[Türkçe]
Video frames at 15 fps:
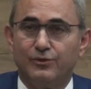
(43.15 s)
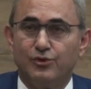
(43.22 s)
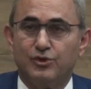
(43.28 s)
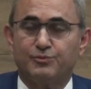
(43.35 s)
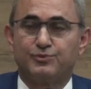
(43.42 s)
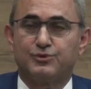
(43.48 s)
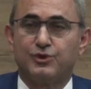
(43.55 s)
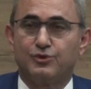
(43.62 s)

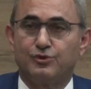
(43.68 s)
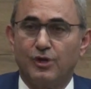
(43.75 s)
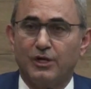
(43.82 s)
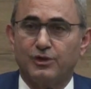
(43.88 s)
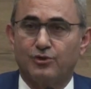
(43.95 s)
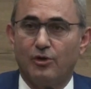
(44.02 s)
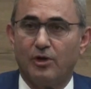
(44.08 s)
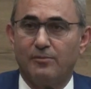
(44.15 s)

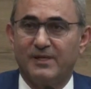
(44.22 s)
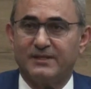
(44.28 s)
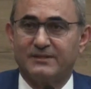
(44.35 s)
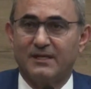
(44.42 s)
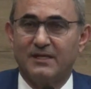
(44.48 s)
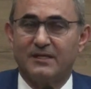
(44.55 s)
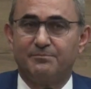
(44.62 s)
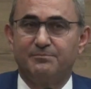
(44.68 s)
3,5-4
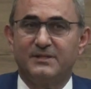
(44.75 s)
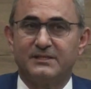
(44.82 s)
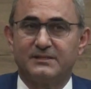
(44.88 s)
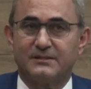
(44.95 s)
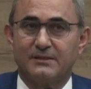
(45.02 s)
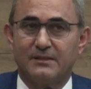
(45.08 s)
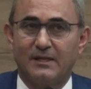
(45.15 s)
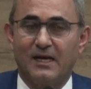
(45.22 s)
kilometrelik
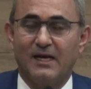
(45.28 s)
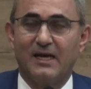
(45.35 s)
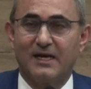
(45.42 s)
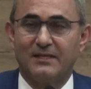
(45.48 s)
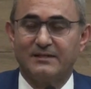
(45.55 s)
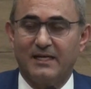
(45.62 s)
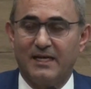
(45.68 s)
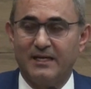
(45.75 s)
bir
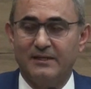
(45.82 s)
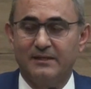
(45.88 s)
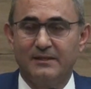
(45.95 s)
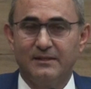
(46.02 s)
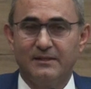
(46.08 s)
alanda